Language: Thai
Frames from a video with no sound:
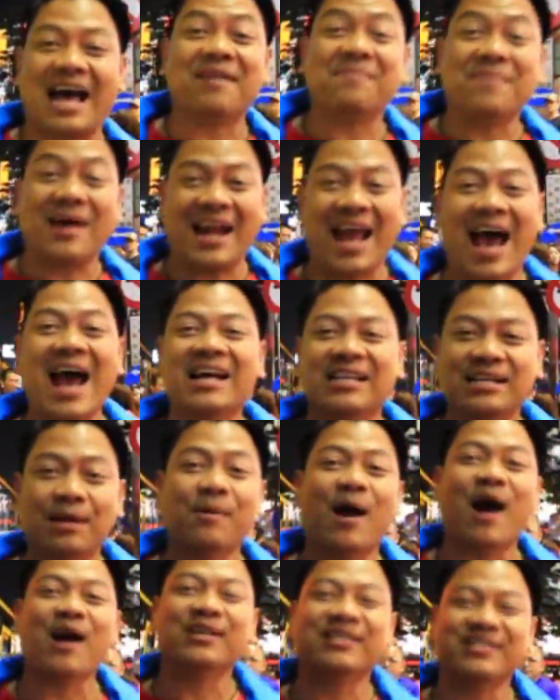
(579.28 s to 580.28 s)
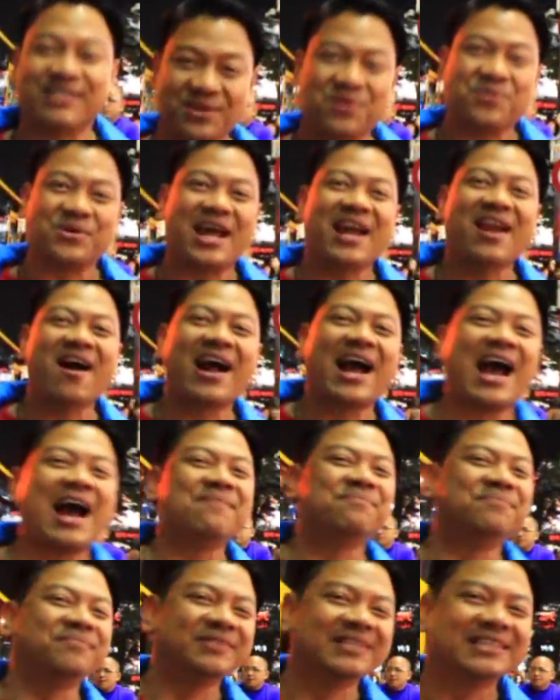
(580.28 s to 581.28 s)
ตามมานะรับรองสนุกแน่นอนค
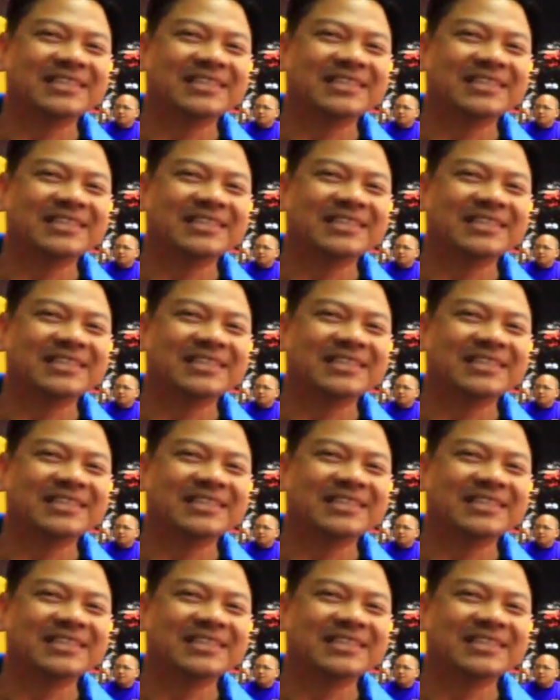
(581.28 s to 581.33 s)
รับ